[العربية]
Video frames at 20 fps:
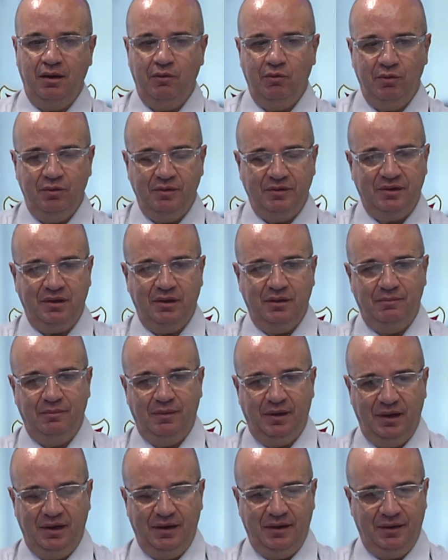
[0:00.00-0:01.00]
اولا
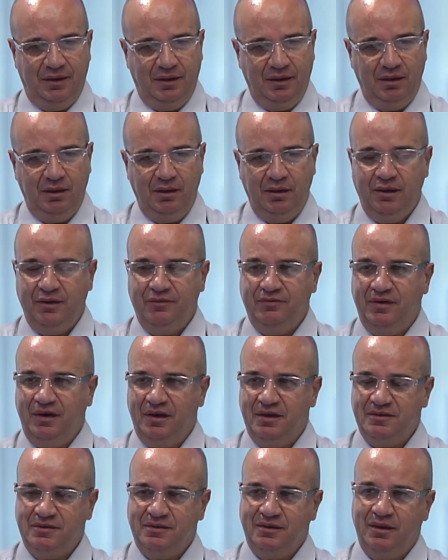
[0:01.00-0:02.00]
نتكلم على
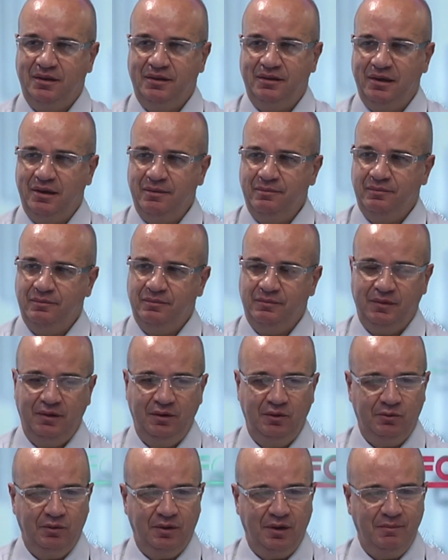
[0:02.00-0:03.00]
الافلاس التام
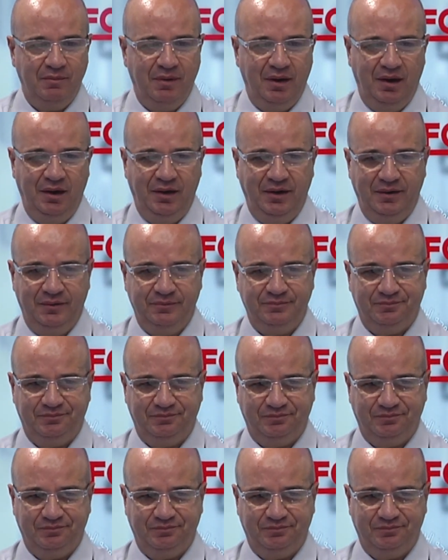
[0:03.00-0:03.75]
للكره المحليه